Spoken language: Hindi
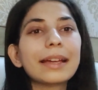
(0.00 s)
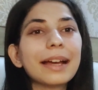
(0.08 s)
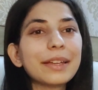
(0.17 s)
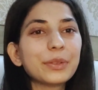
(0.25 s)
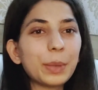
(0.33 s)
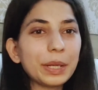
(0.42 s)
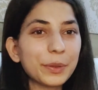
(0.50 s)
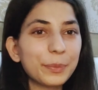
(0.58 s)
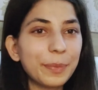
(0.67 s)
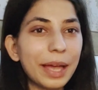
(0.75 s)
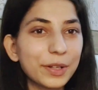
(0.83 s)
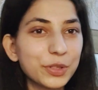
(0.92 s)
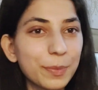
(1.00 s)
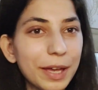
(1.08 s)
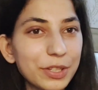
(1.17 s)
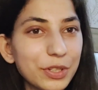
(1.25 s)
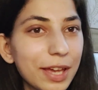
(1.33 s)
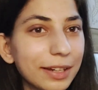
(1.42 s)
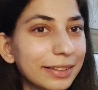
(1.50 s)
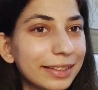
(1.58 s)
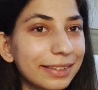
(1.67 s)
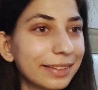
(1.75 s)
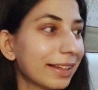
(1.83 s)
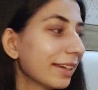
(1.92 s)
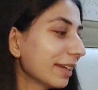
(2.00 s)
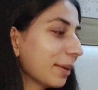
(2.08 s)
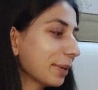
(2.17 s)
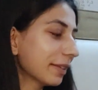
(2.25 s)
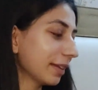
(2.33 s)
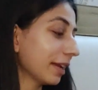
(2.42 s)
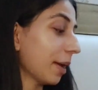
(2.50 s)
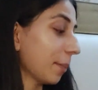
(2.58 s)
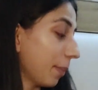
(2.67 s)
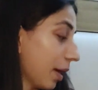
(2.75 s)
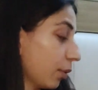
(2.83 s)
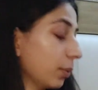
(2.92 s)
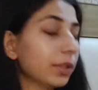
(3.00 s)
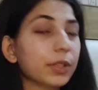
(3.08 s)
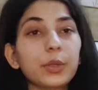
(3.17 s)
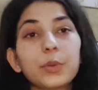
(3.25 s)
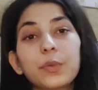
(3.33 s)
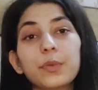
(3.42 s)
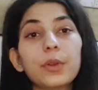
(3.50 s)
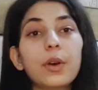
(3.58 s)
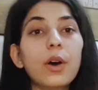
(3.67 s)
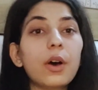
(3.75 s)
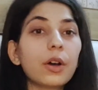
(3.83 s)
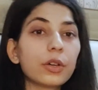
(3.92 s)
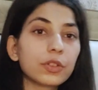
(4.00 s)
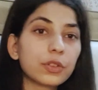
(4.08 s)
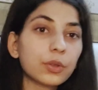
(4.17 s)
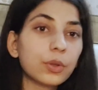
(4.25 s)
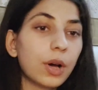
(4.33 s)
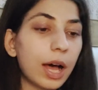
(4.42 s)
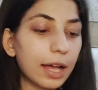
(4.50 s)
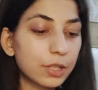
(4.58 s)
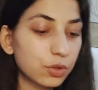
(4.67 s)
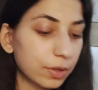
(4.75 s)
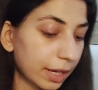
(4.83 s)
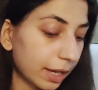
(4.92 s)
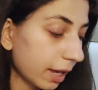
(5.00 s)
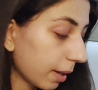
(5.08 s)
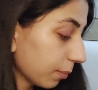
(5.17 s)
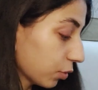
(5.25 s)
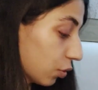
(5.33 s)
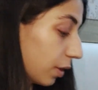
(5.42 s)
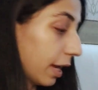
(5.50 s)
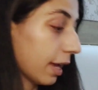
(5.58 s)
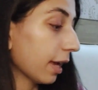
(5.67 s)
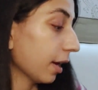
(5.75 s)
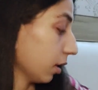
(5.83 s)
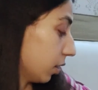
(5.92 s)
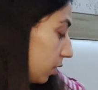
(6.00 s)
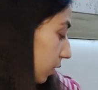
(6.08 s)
गाइज वेलकम बैक टू माई चैनल दिस इज़ अरीना मेजन आई बैक विद न्यू ब्लॉग सो आज जो है हम जो है